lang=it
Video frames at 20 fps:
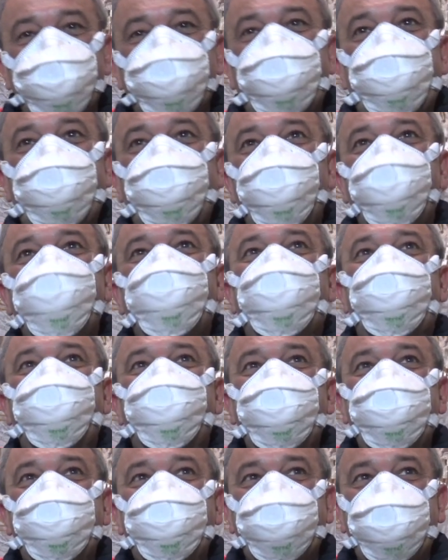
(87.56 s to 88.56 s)
della nostra
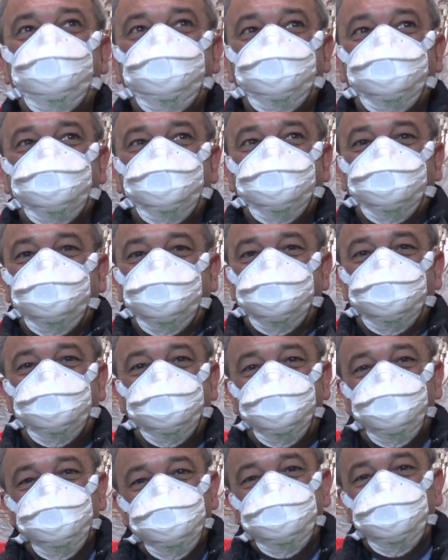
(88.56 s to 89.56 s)
vita eh,
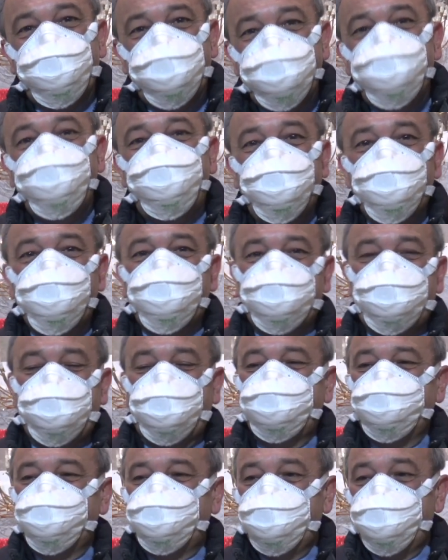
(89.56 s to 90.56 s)
così
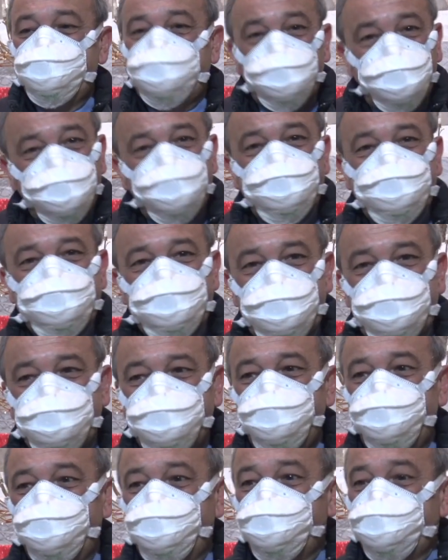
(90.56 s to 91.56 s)
importante e
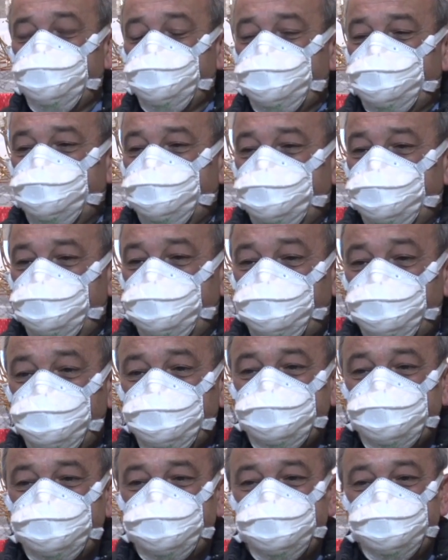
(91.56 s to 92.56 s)
valorizzarlo. E
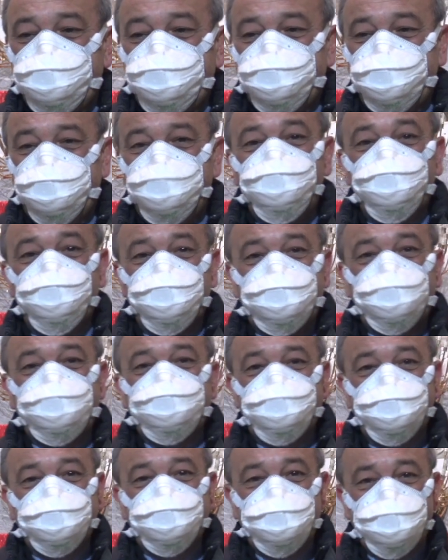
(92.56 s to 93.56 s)
quindi è
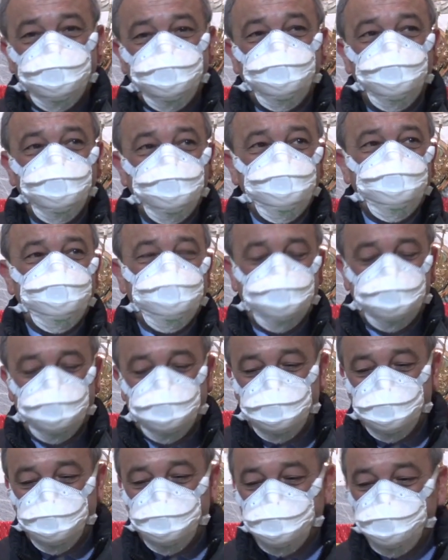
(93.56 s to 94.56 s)
importante anche riconoscere
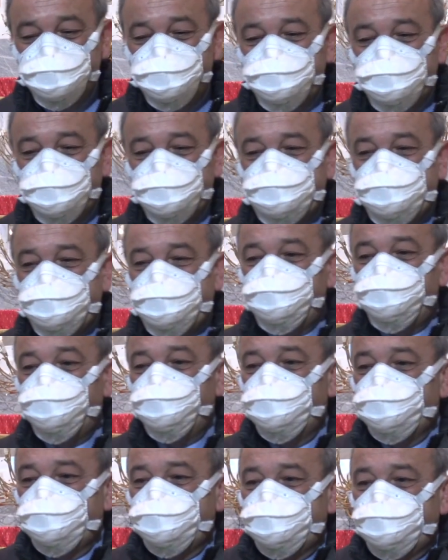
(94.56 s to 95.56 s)
che quando
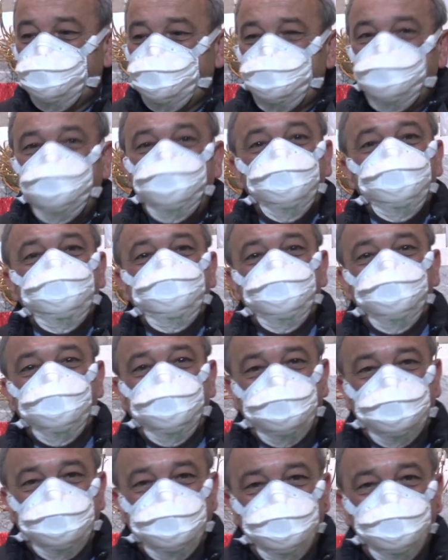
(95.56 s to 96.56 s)
preghiamo il nostro
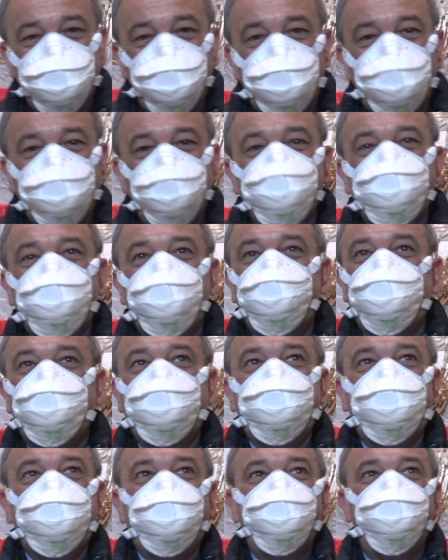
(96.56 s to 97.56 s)
grido, la nostra
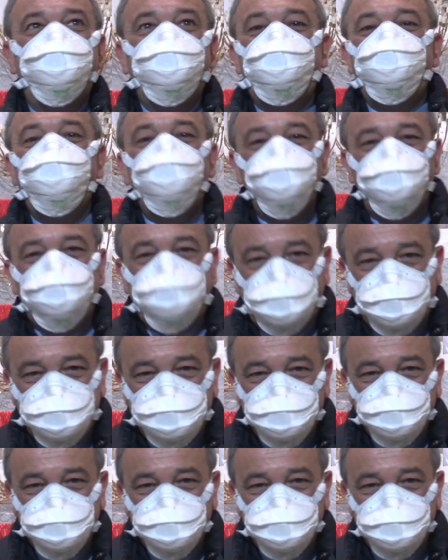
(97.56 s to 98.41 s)
preghiera non è muta,